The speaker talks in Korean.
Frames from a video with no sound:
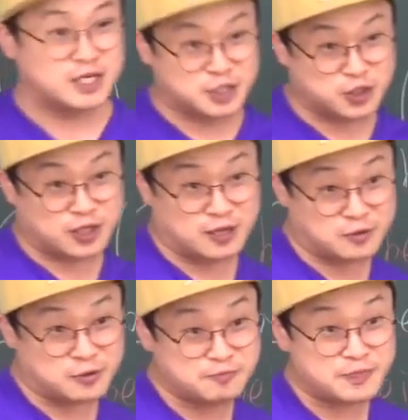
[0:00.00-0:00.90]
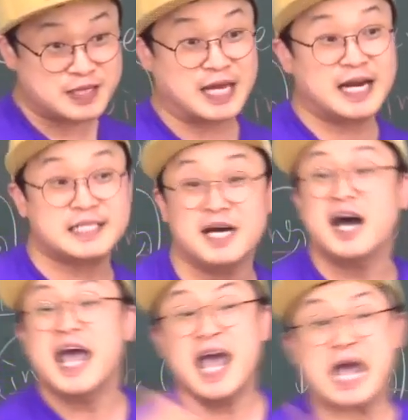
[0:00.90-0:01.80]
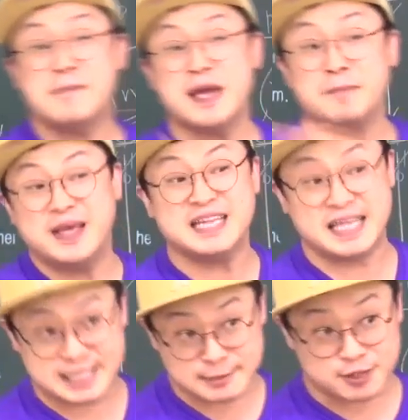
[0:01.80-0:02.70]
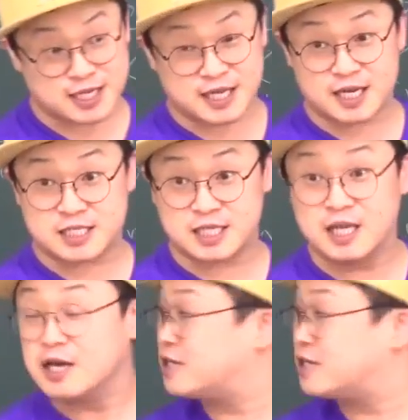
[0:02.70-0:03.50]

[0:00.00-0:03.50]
분사를 써줘야 된다고. 따라서 having been deceived가 돼야지.